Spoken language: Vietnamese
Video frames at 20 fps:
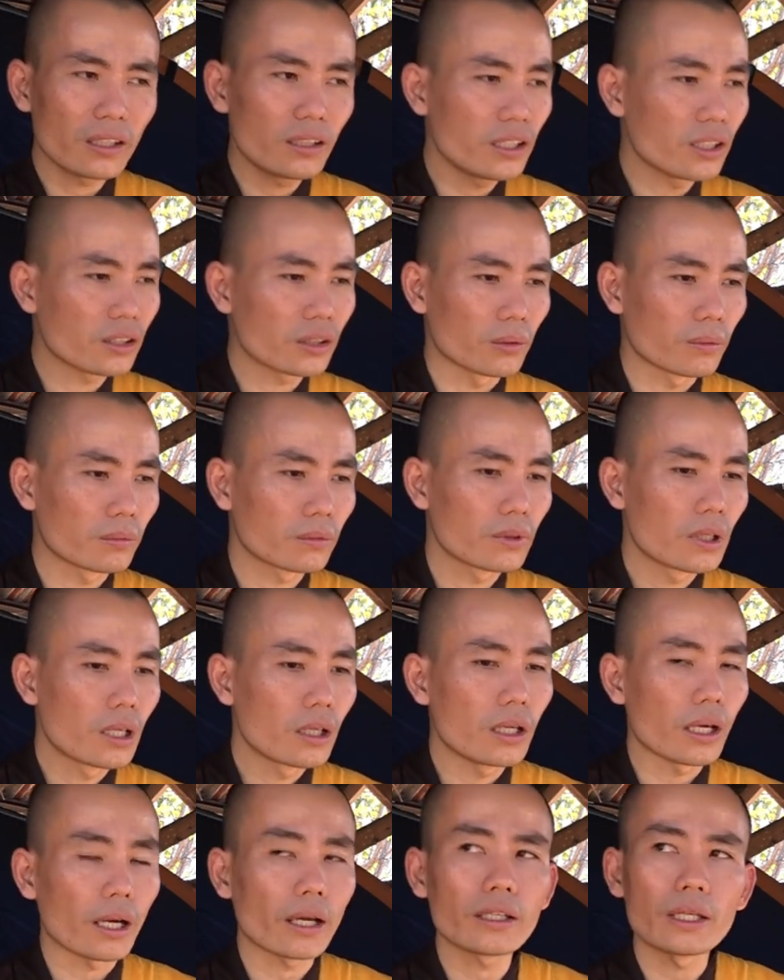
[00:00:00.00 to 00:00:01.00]
liên tục
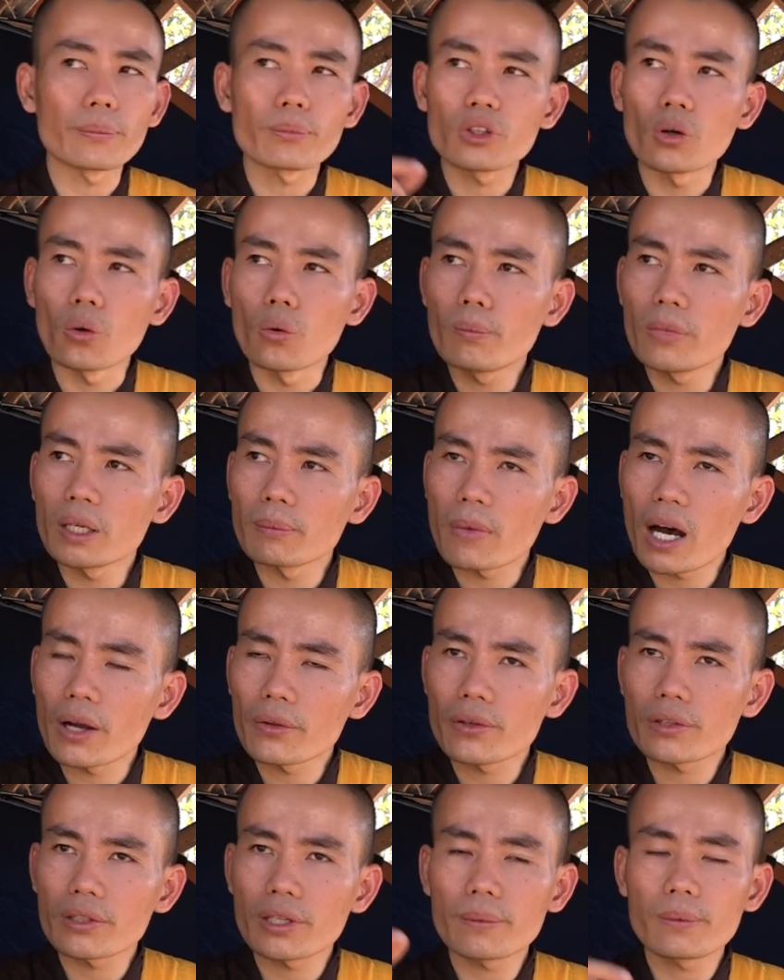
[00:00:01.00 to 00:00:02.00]
là cái nghiệp cũ mình bao
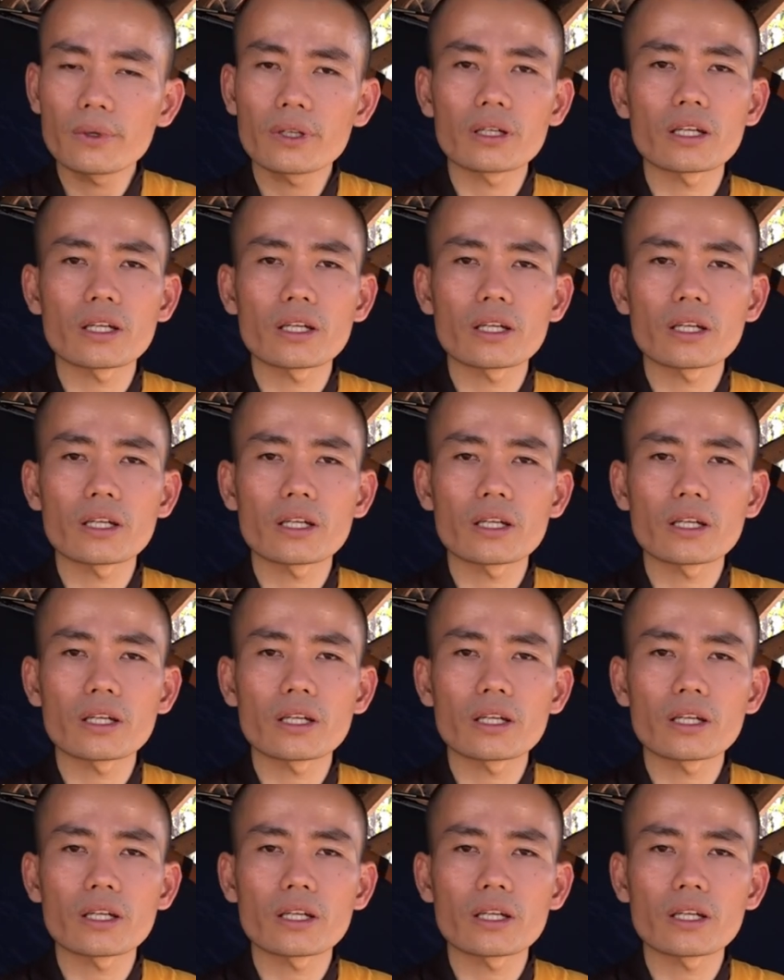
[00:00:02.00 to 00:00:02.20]
nhiêu kiếp đó,